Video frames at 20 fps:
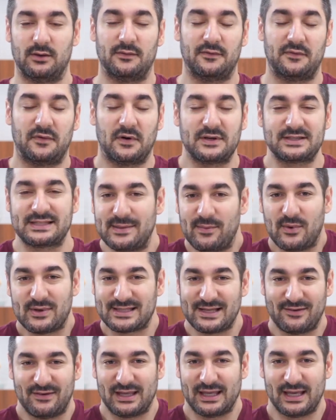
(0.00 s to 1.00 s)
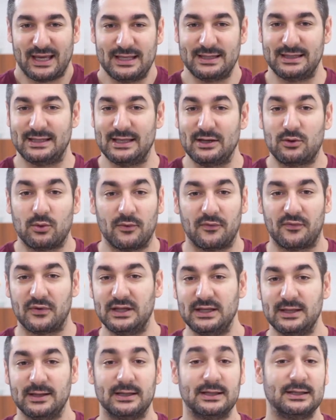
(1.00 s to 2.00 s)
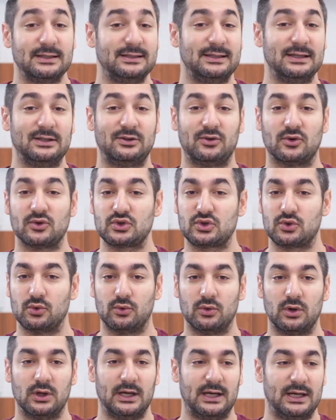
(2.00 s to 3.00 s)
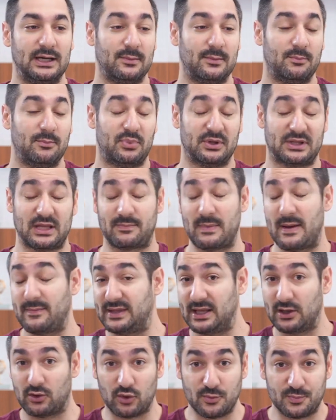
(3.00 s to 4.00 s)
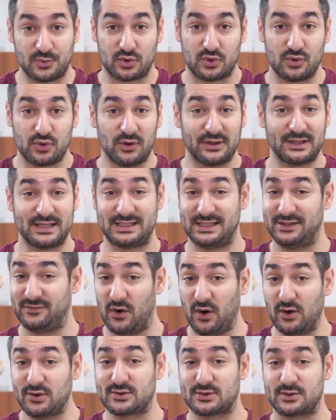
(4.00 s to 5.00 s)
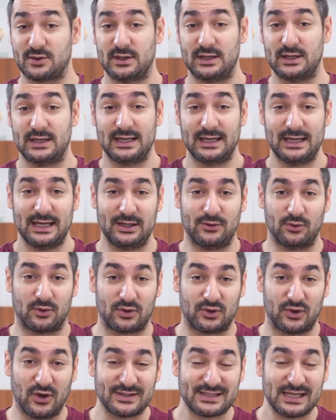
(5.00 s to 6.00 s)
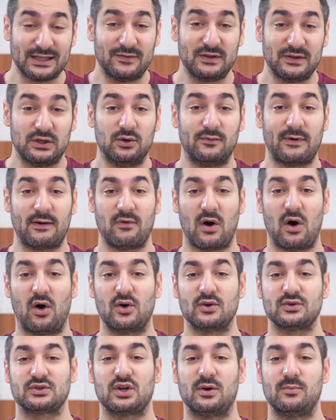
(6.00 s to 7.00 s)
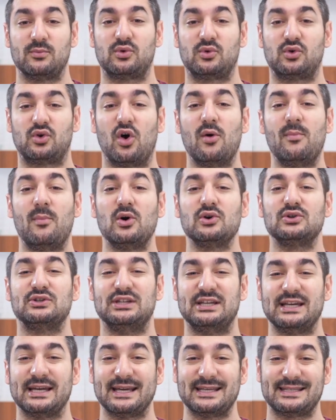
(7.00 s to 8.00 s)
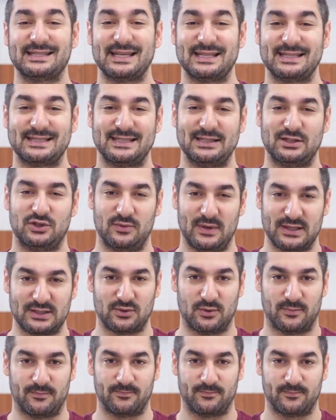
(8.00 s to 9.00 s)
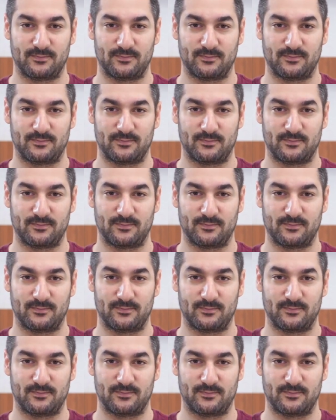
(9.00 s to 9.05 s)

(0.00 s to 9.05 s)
Forcément, ça va créer des conflits, des tensions, peut-être même des ruptures, des divorces. Et donc dans cette vidéo, on va voir ensemble comment gérer cette situation.